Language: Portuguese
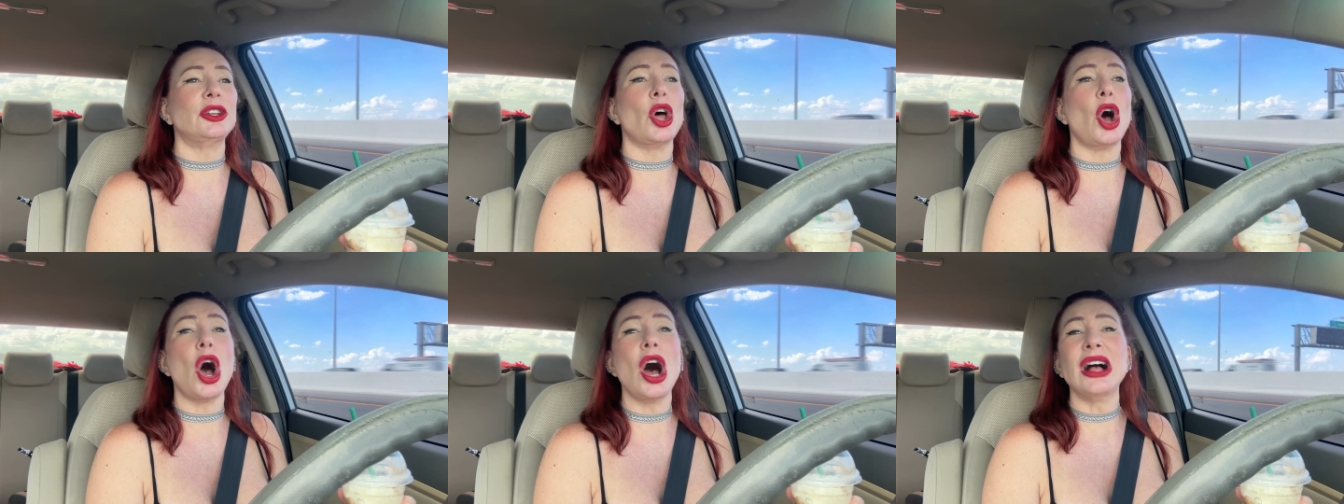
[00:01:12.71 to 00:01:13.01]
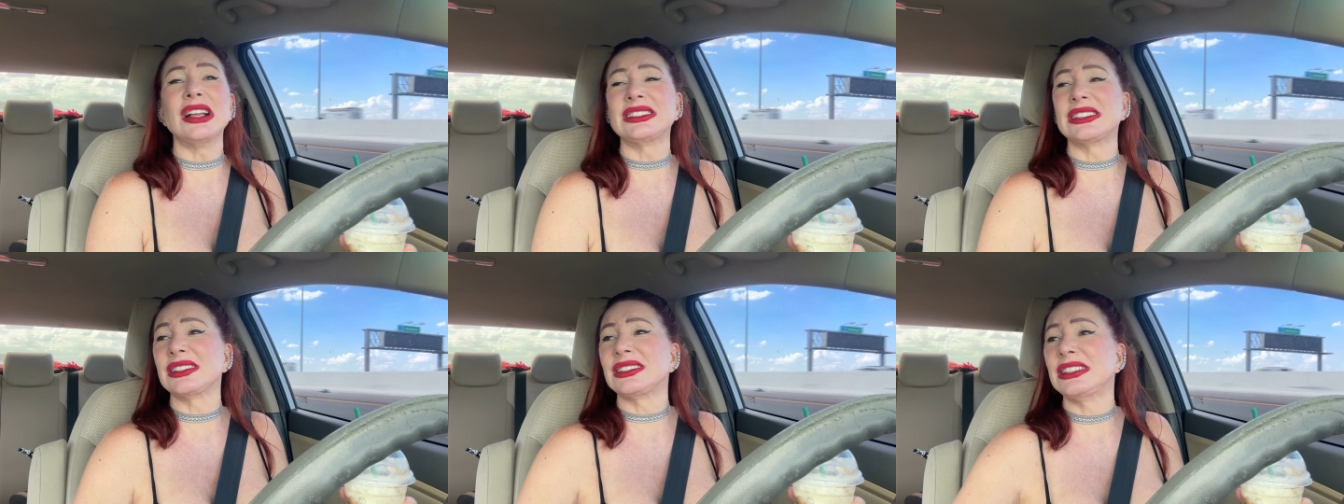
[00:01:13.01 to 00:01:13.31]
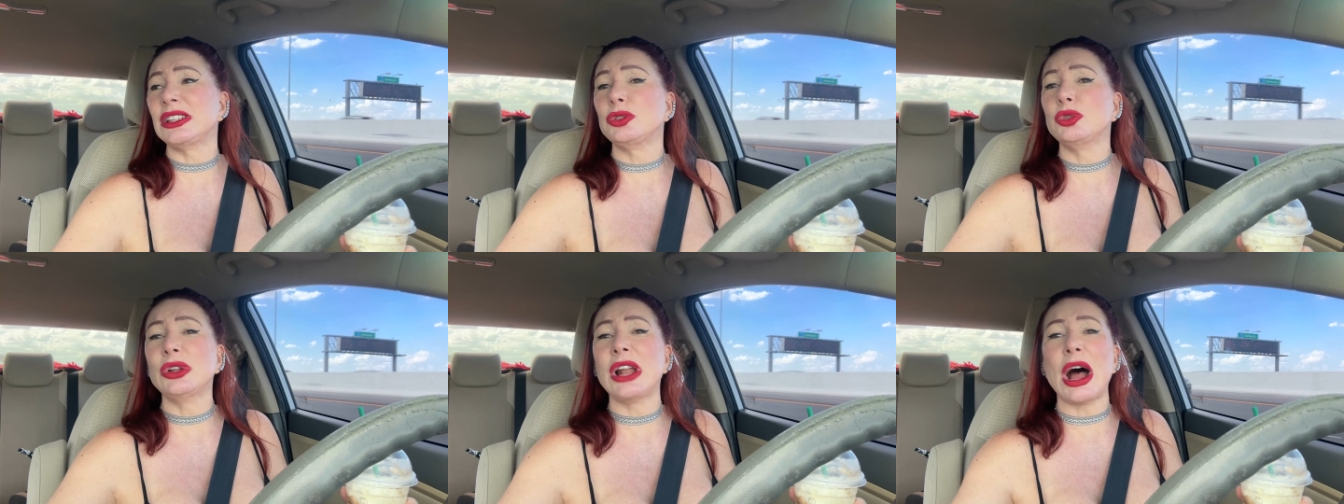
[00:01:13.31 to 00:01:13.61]
nossa,
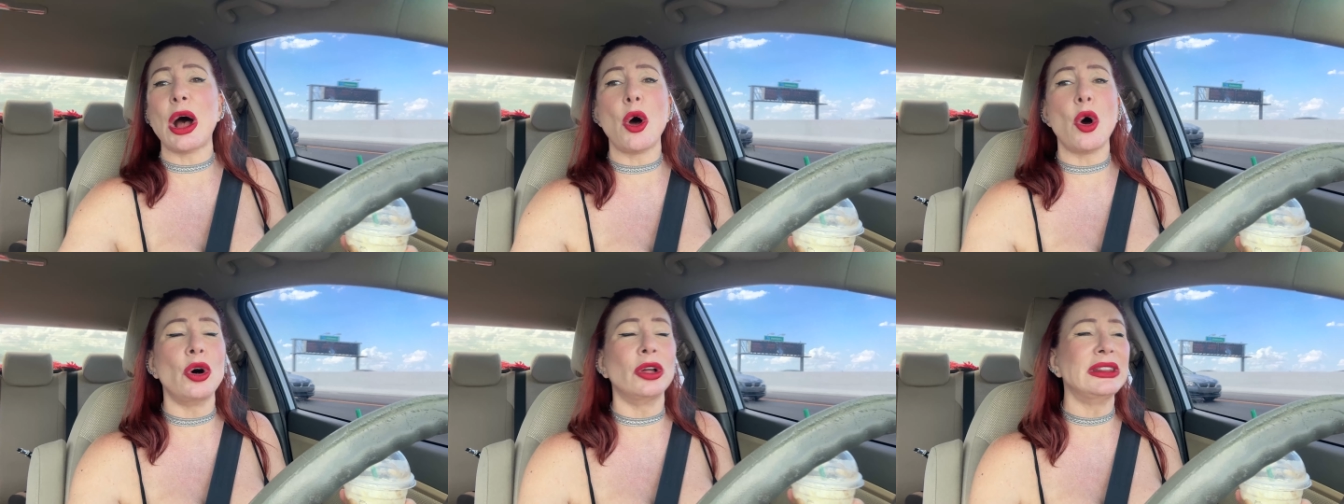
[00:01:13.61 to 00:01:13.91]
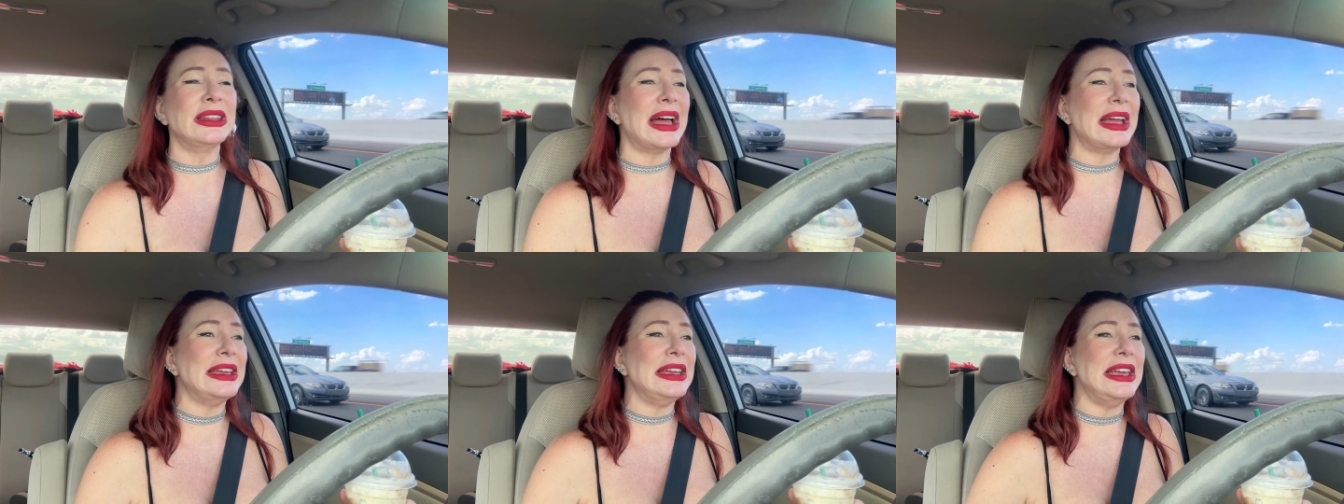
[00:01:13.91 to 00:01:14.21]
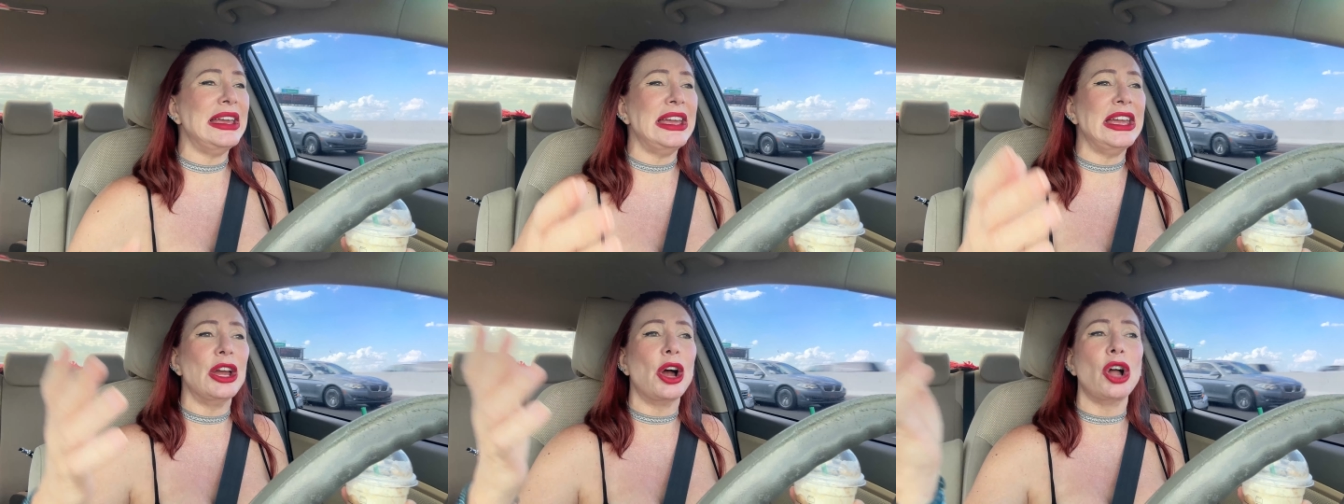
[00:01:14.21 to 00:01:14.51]
segura a onda
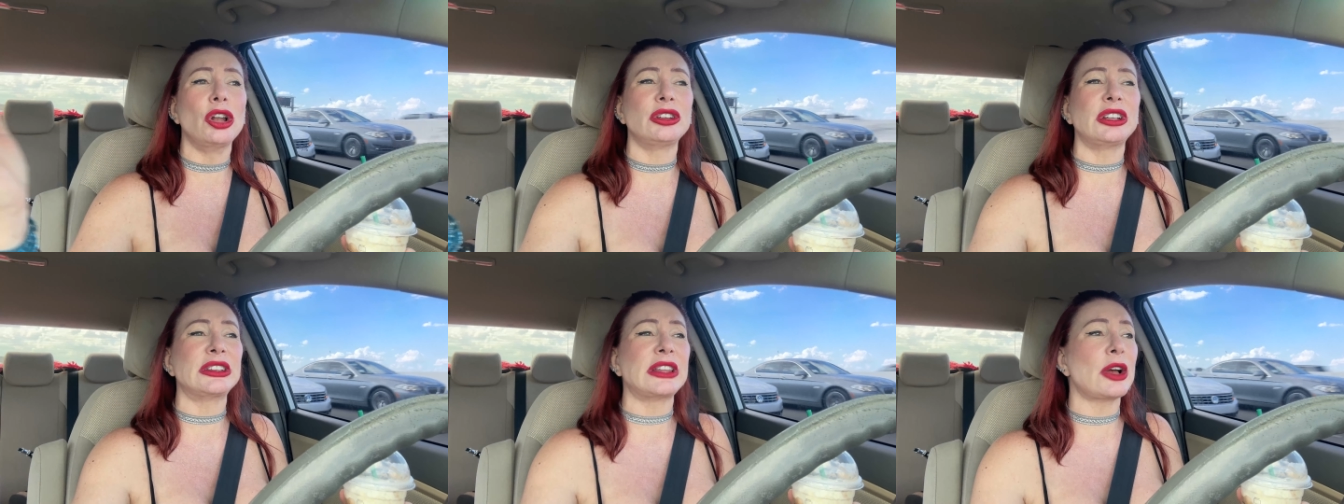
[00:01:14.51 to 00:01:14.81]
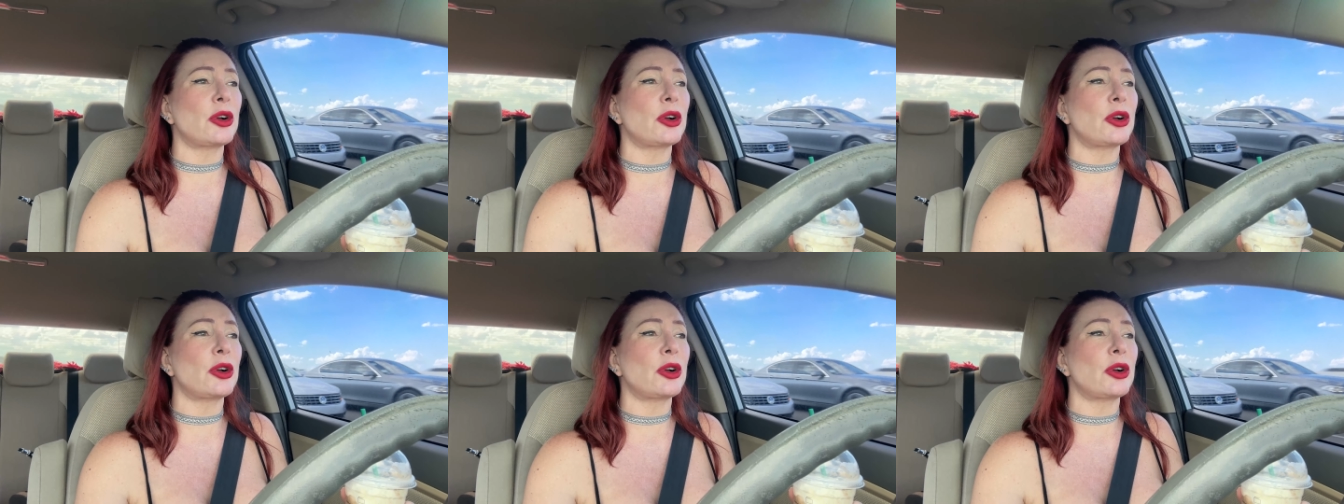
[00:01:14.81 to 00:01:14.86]
aí, olha o que tá